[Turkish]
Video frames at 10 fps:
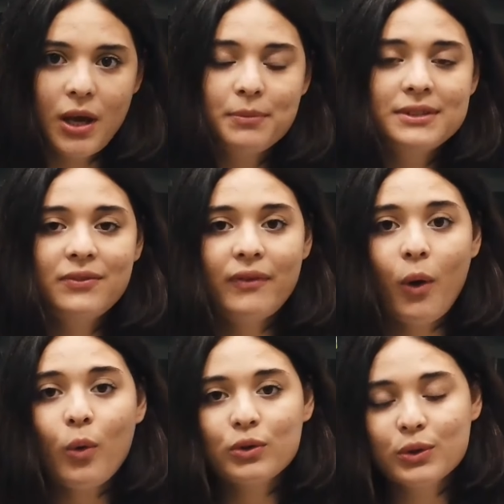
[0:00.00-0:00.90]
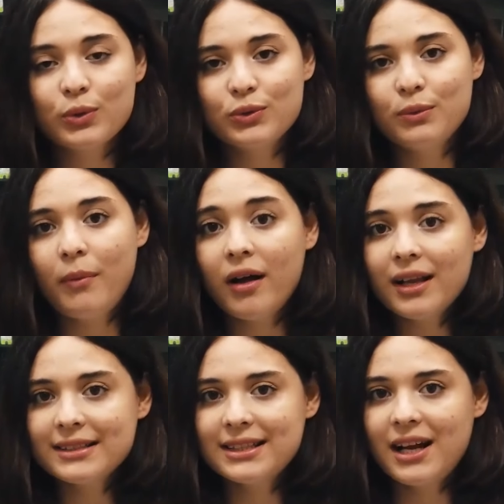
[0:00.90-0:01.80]
yaptım ve orada kurduğum
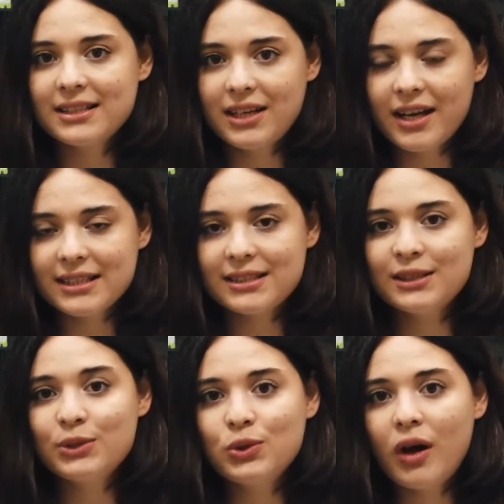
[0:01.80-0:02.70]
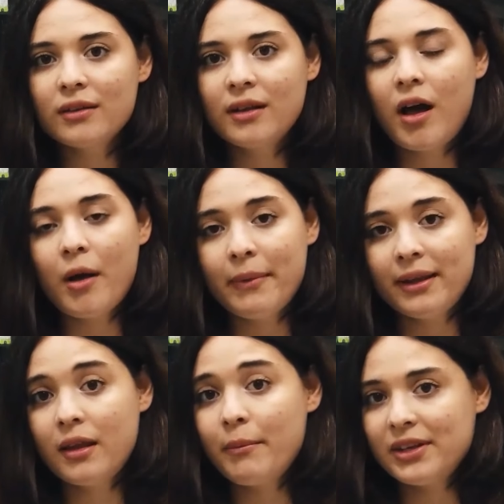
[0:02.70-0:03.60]
bağlantılar sayesinde şu anda
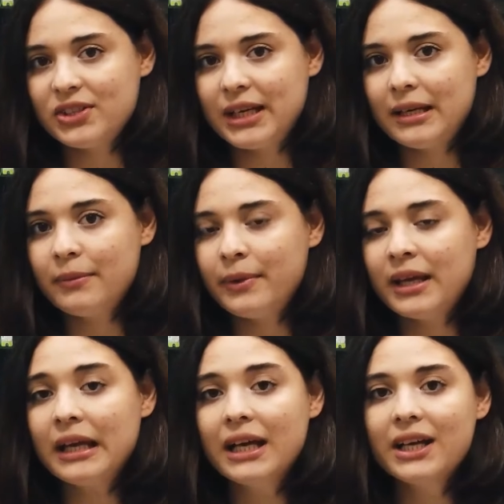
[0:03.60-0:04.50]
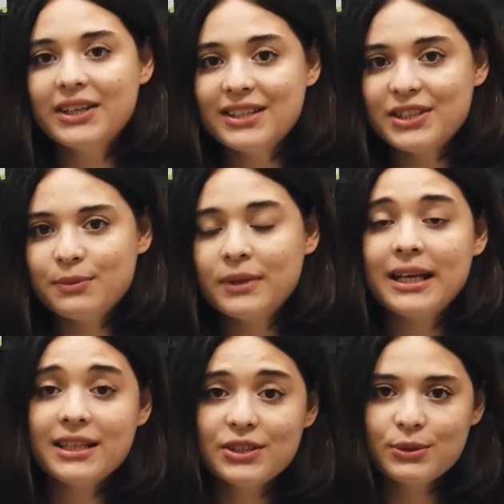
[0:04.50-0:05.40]
ABD menşeli bir girişimde
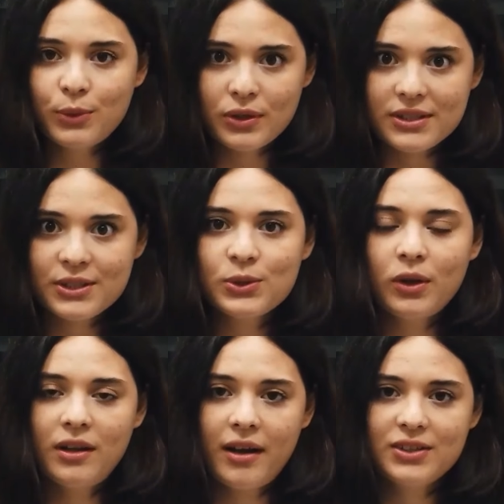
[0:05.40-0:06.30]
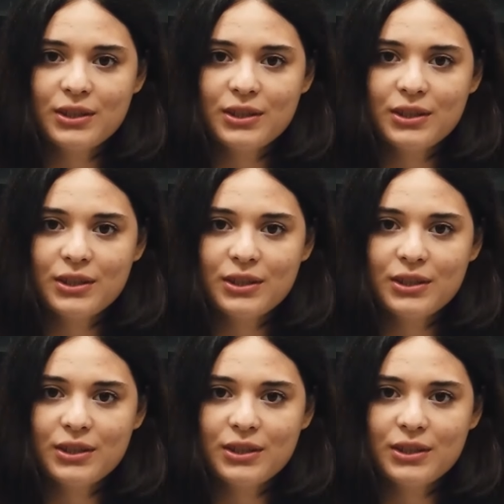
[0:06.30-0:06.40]
iletişim yöneticisi olarak